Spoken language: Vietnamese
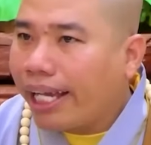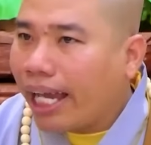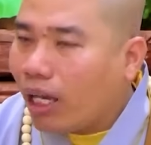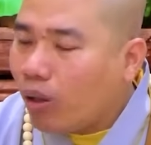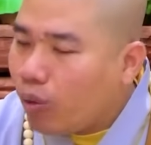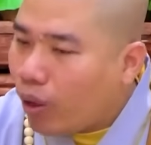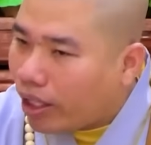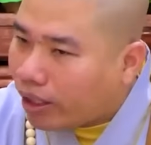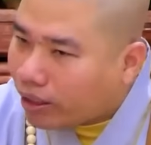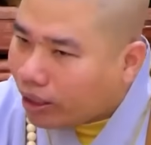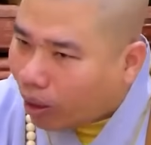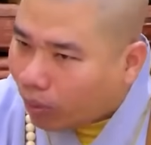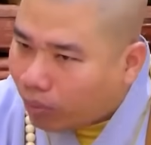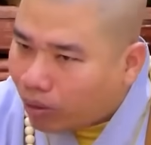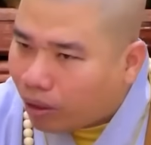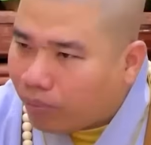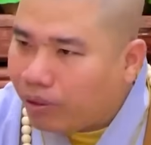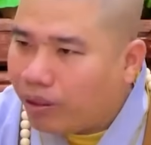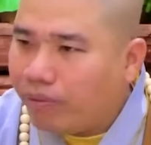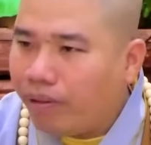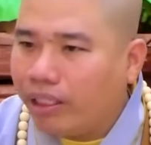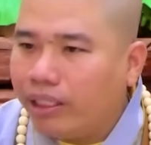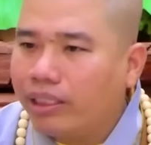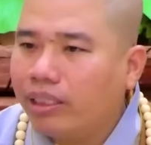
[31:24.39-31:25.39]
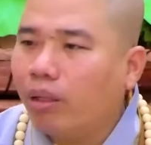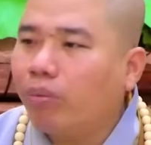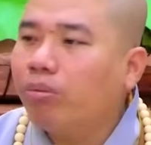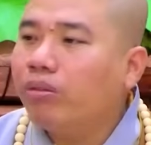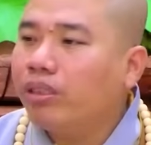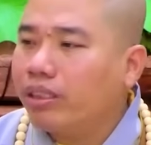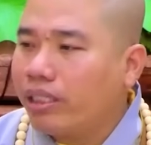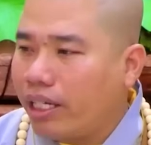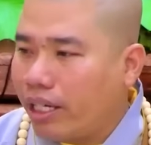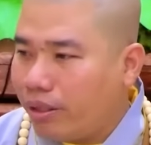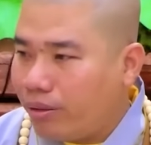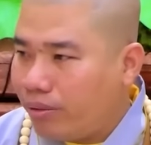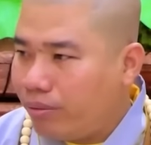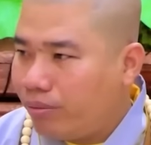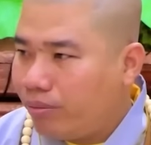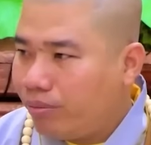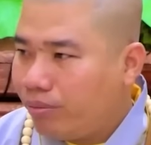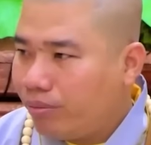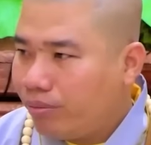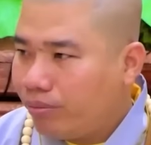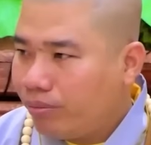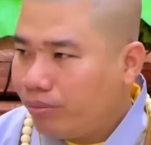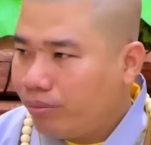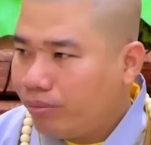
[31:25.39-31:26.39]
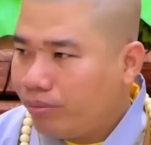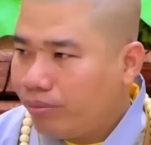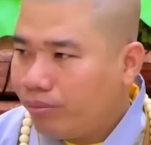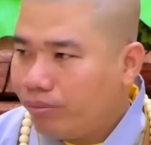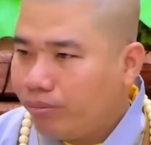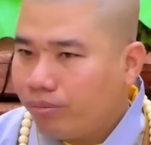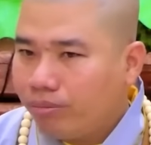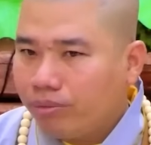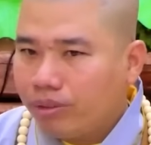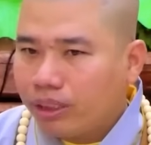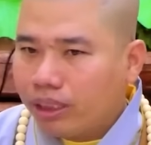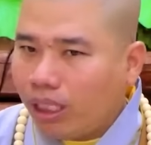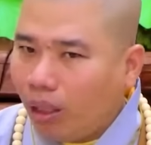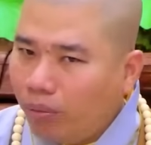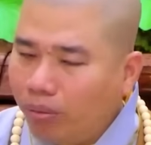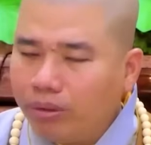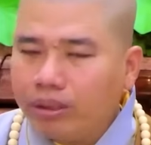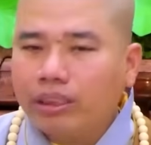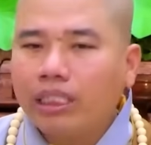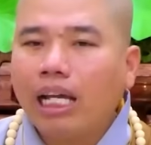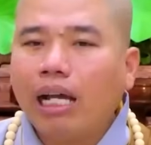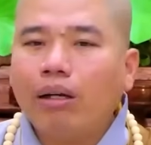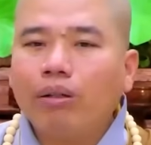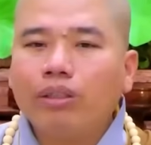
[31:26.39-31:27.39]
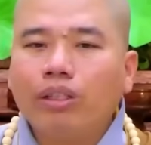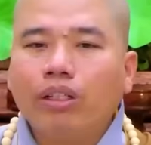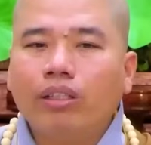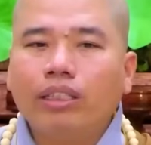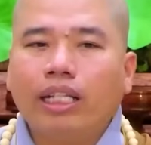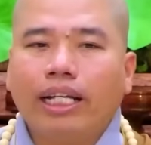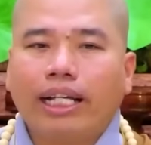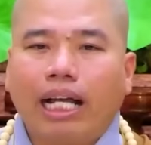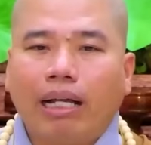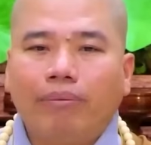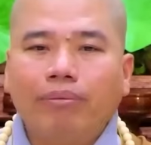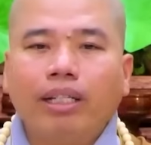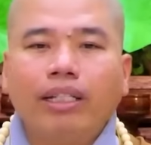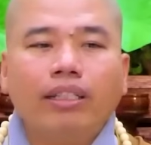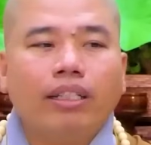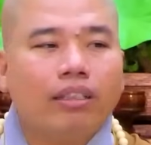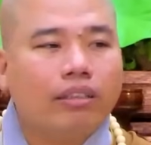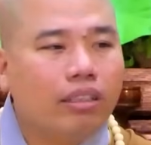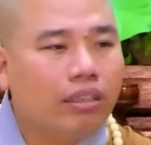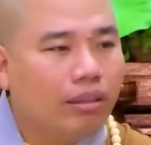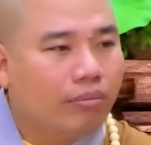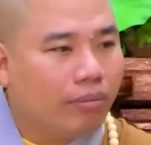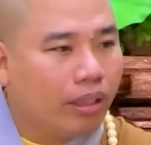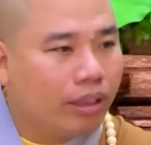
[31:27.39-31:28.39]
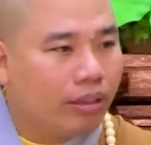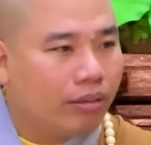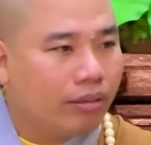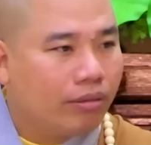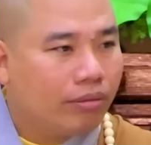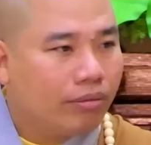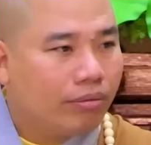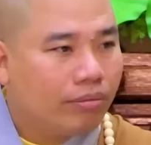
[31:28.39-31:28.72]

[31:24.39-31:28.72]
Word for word: Cái quan trọng là quý vị sống làm sao, sống làm sao cho người ta cảm thấy người ta thương mình.